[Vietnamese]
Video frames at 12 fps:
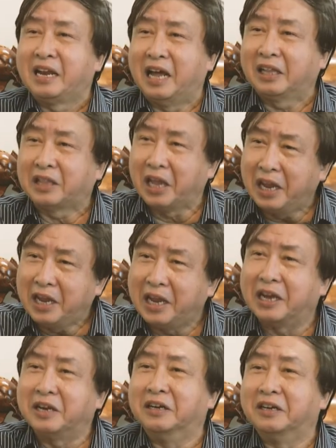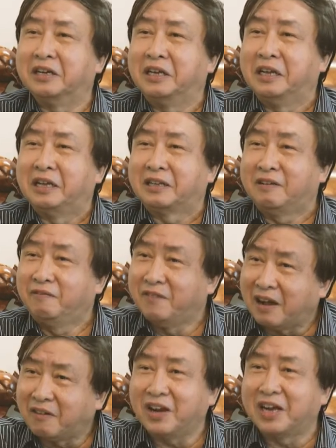đã thể hiện được cái
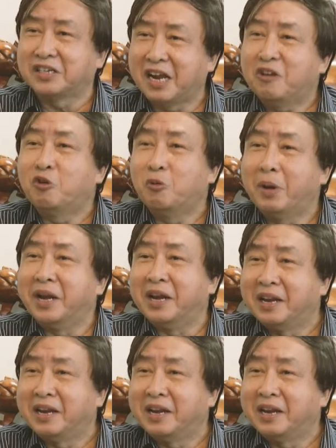vàng vạc sáng của mình